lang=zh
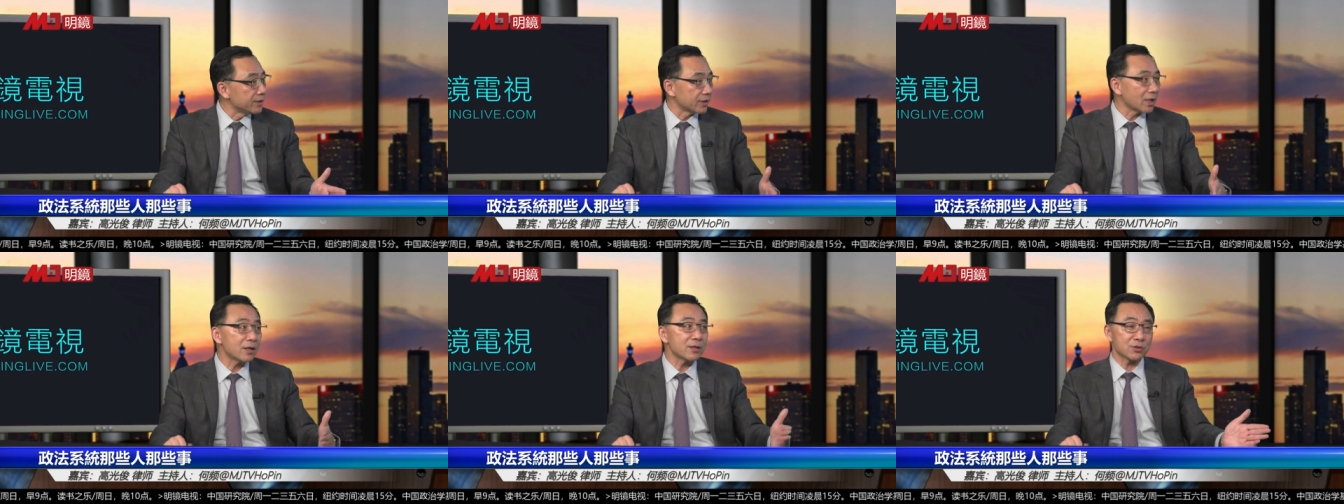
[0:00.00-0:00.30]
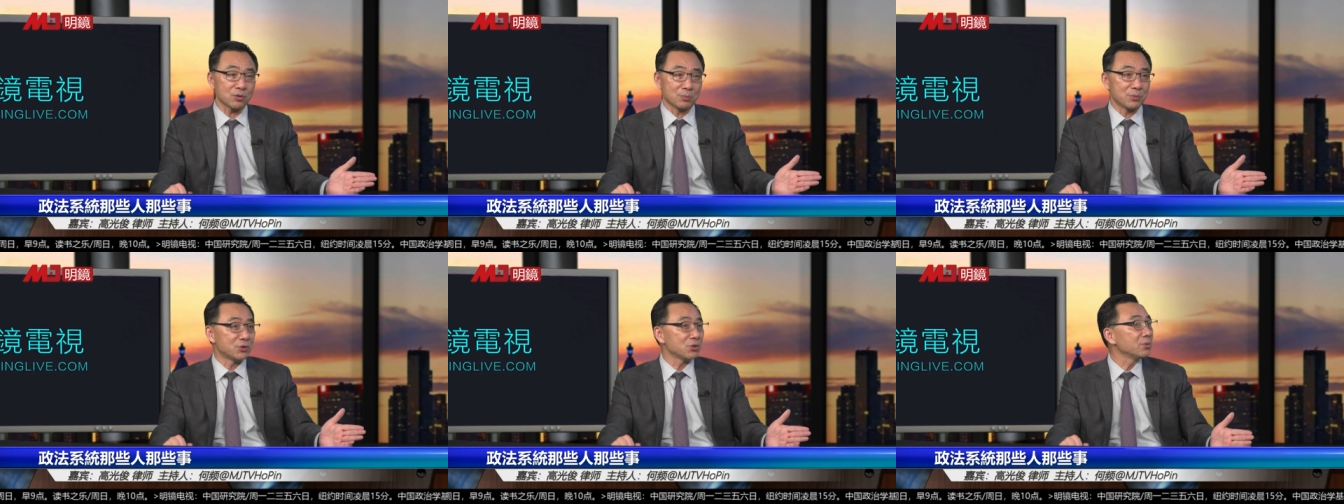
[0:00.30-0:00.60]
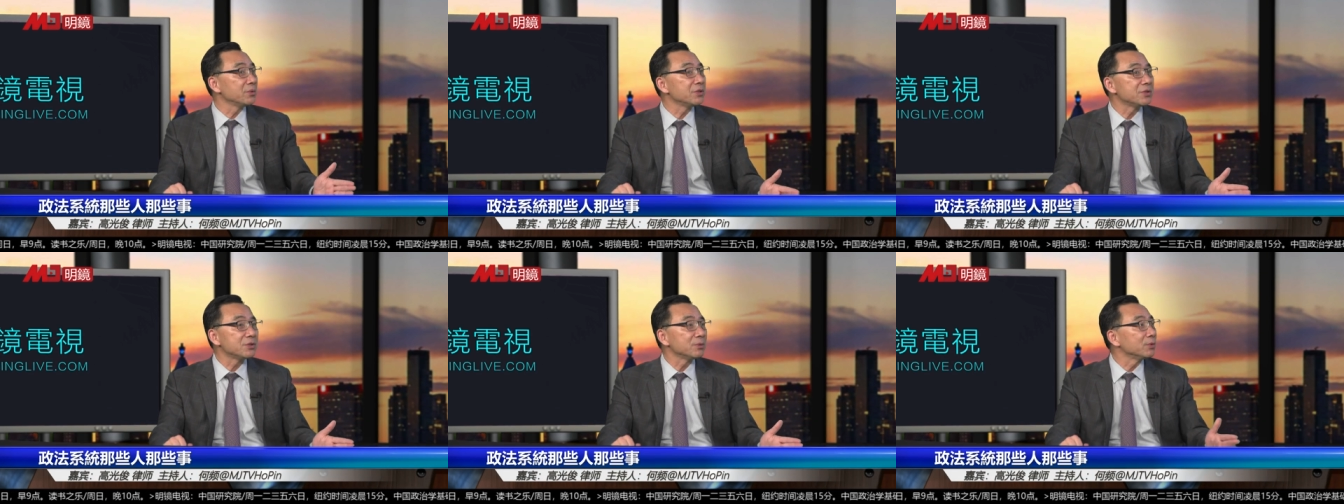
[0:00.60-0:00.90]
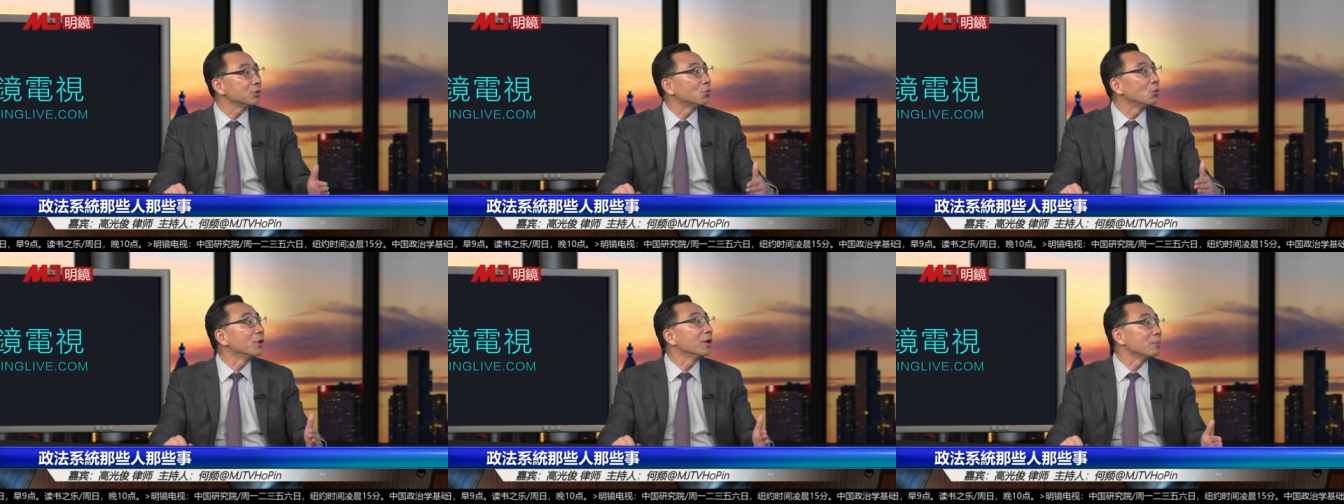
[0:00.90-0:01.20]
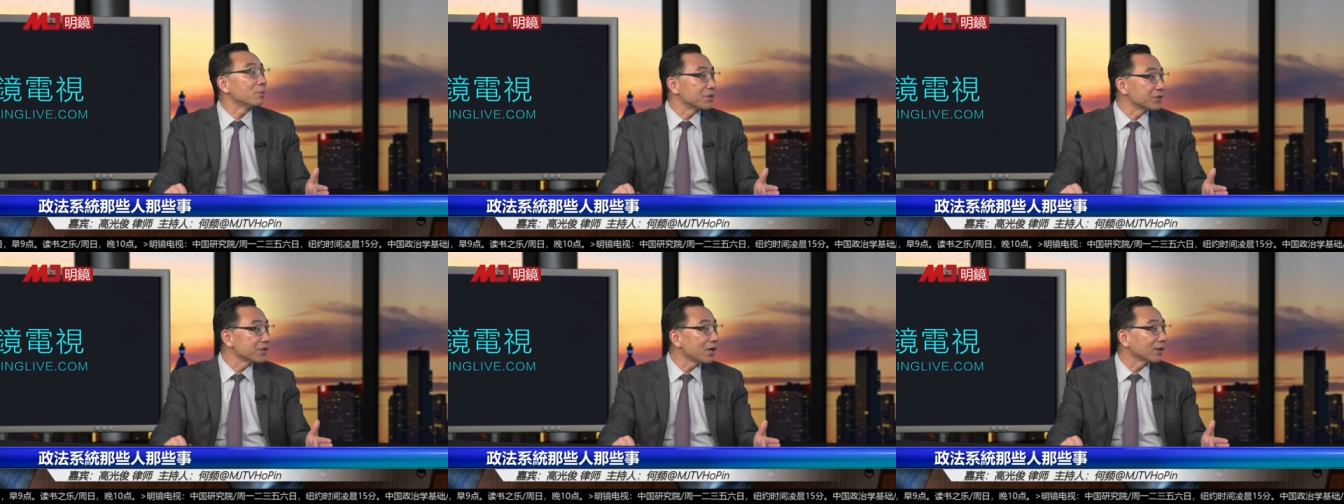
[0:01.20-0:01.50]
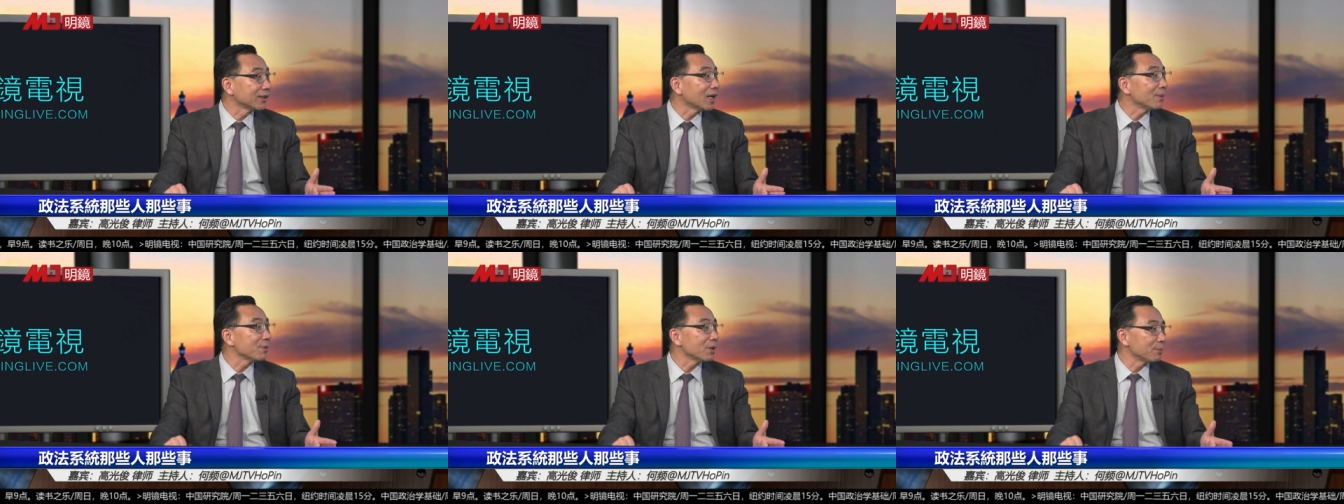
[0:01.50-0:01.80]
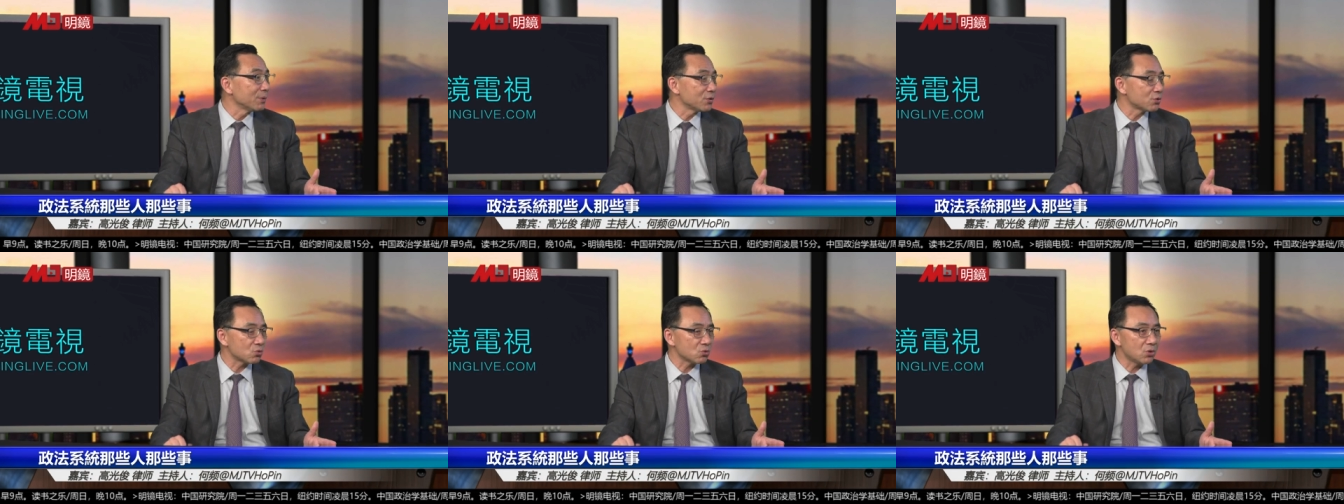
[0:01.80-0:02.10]
当然怎么救命我也不知道，他们也
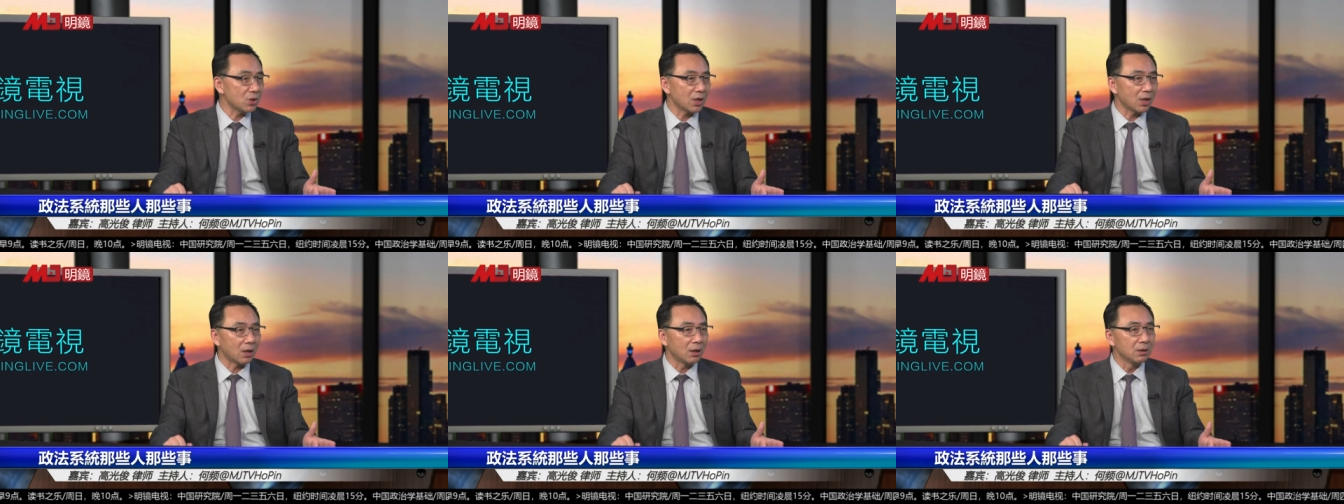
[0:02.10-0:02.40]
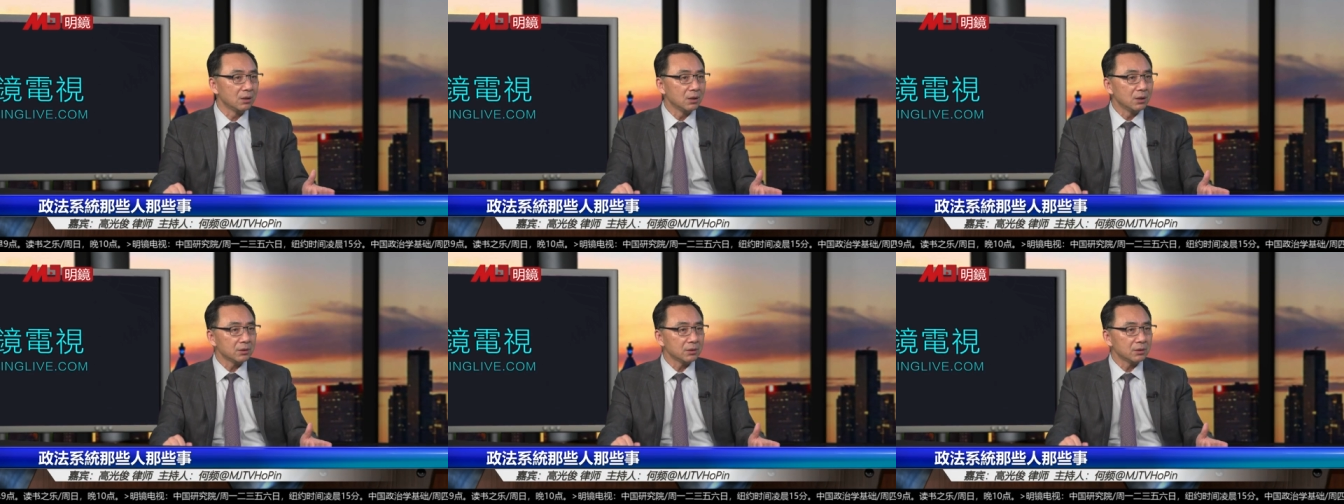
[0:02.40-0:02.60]
没说哈。